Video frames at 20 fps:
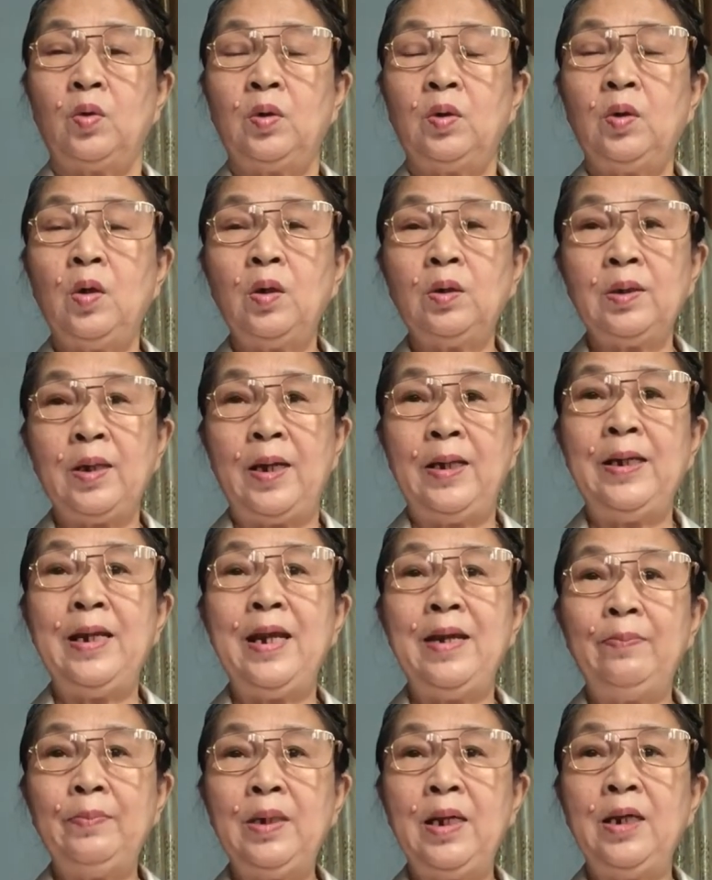có thể
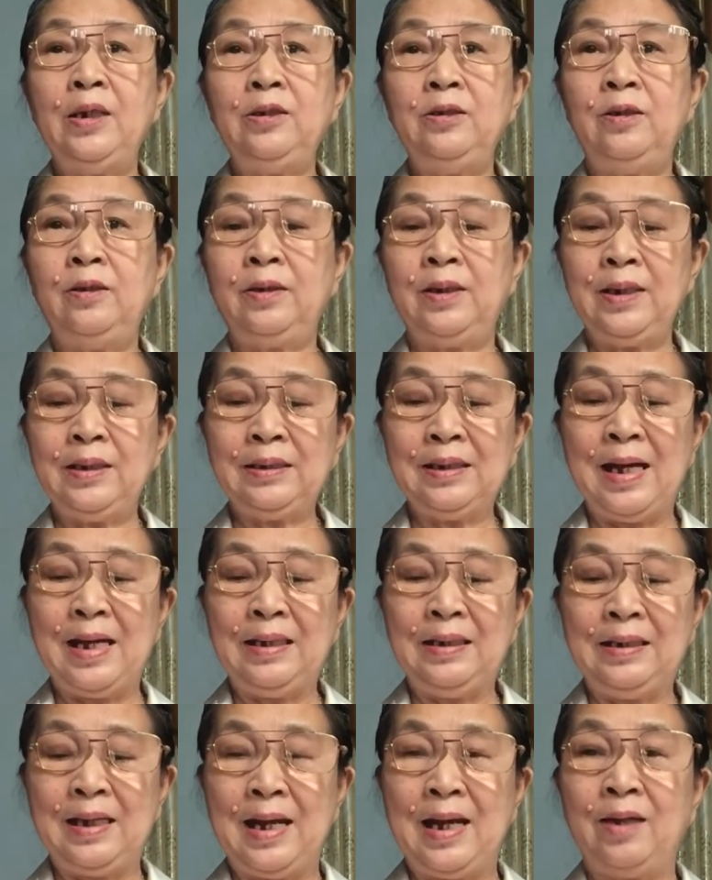đem đến những cái tai
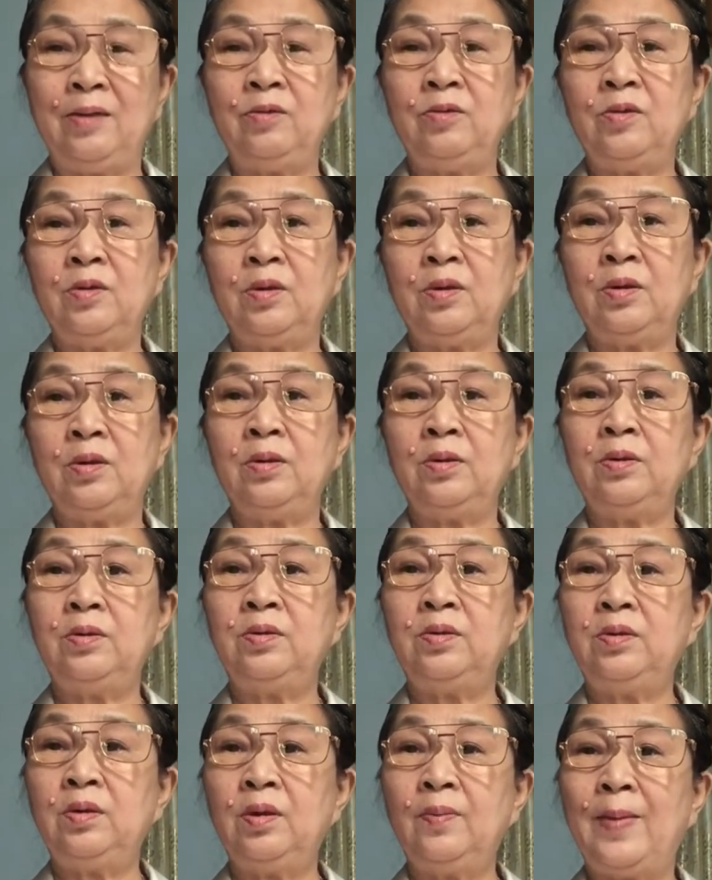nạn cho
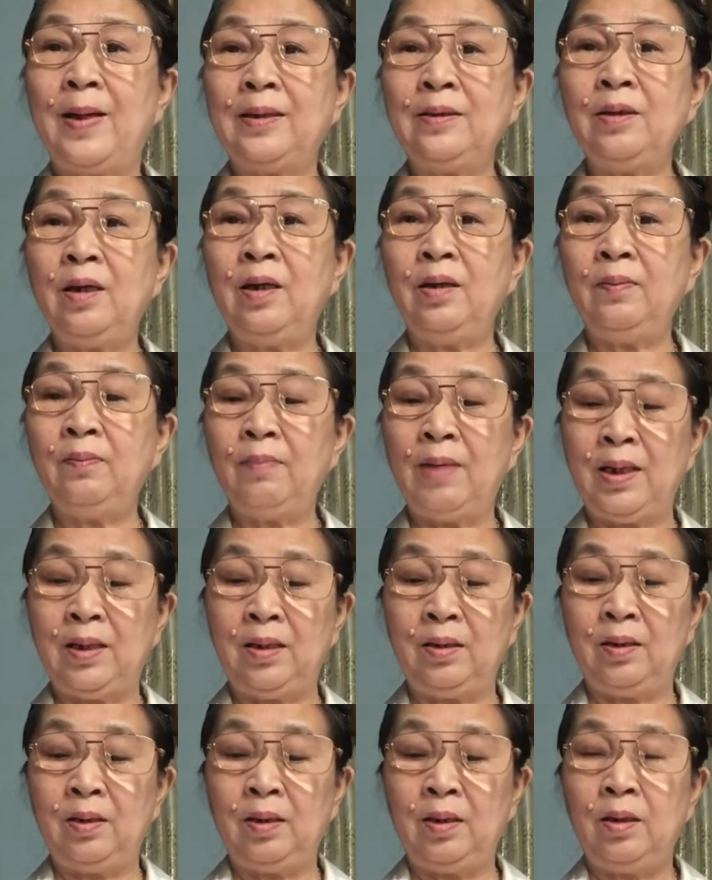cho bản thân mình